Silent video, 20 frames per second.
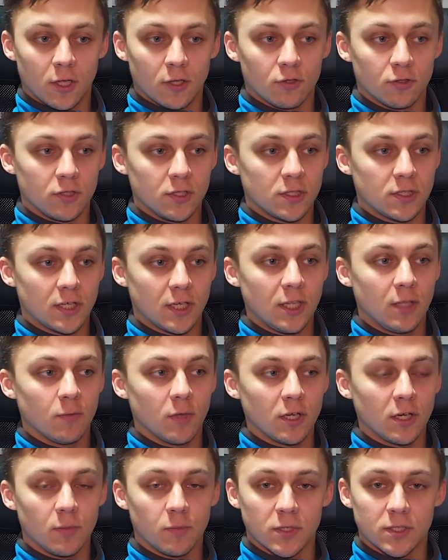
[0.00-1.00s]
То есть они
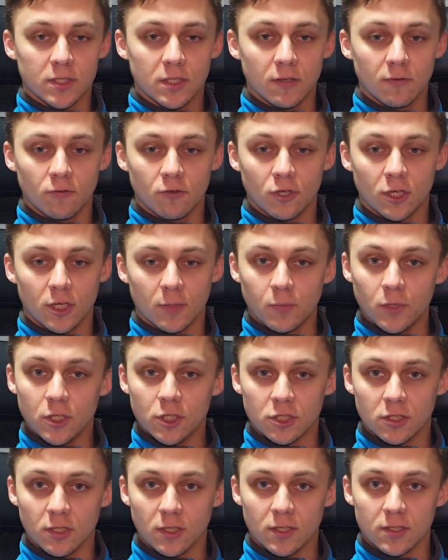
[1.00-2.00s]
могли поставить туда
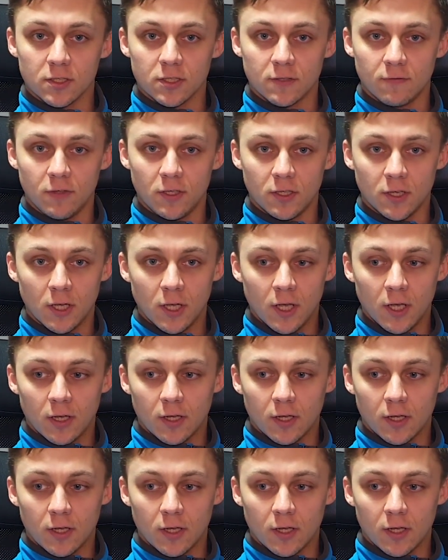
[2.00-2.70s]
копеечный концевик,